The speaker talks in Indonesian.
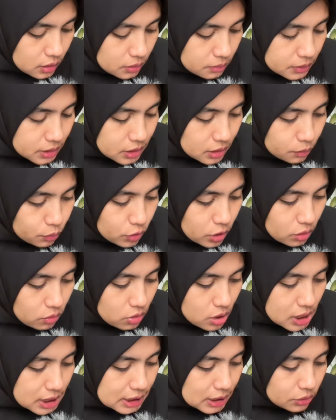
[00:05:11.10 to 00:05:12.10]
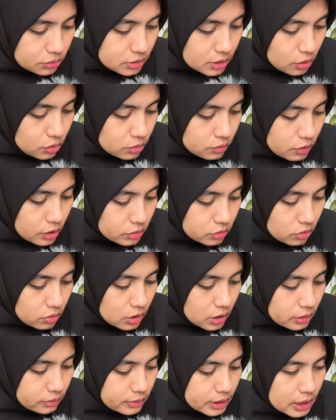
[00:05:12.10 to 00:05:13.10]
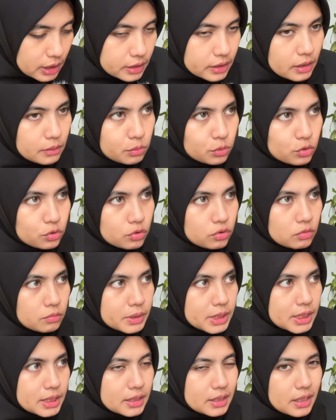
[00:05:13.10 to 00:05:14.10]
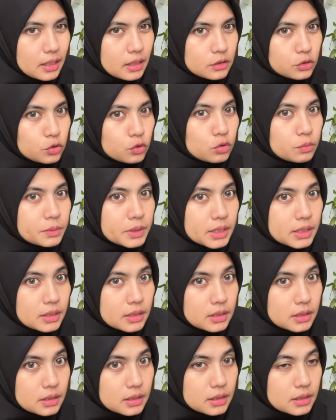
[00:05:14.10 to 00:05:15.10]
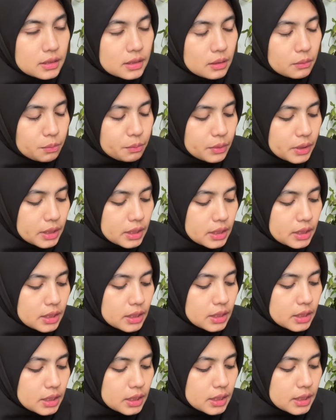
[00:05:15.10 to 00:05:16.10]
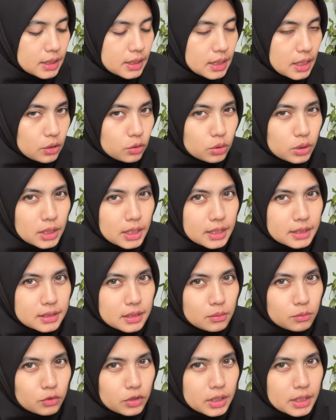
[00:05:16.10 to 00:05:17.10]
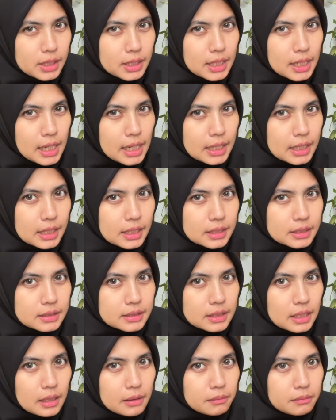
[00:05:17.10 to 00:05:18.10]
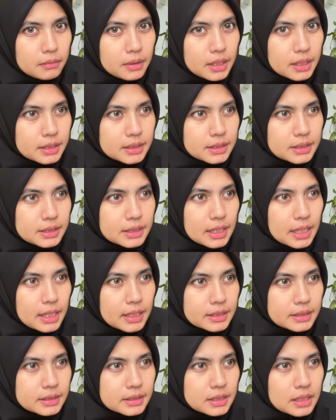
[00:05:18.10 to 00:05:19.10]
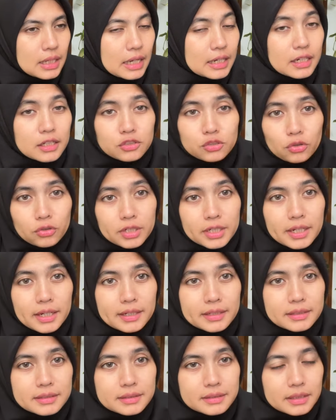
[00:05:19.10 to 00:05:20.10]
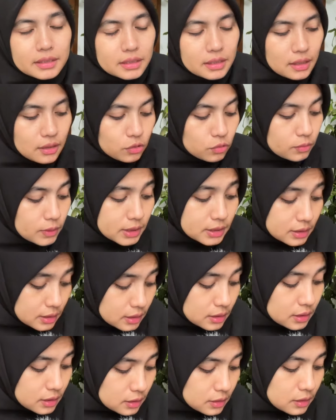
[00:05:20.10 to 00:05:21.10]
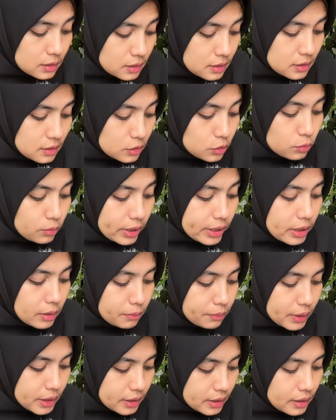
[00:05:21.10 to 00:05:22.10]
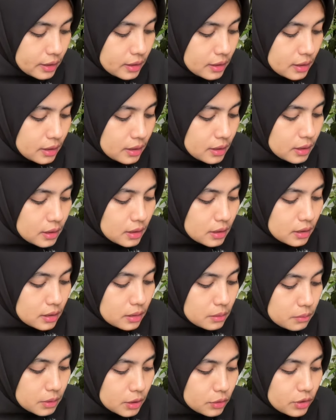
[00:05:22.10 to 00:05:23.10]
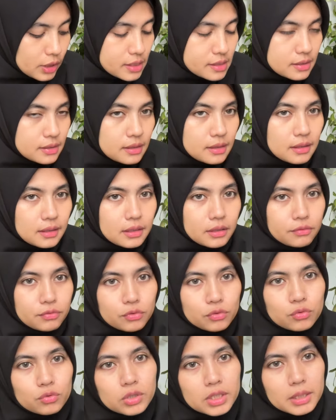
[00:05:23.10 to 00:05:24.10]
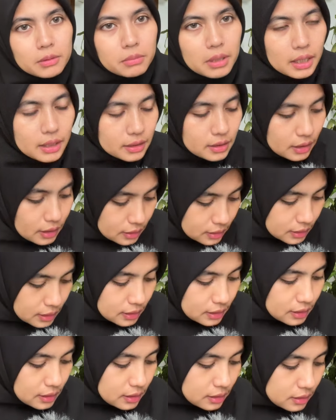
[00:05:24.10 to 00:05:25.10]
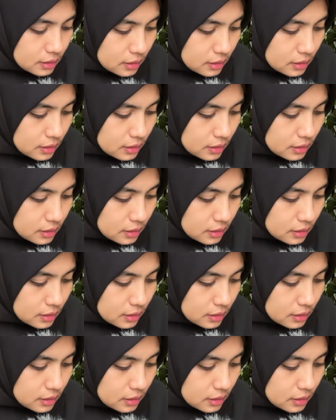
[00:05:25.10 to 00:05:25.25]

Meskipun awal gak takut-takut waktu orang bilang dia butuh humidity yang cukup tinggi, tapi uh, aku ngerasa mungkin dia agak sama dengan Soniai, jadi aku masih lumayan pede. But you can see the leaf, unik banget kan, lihatlah.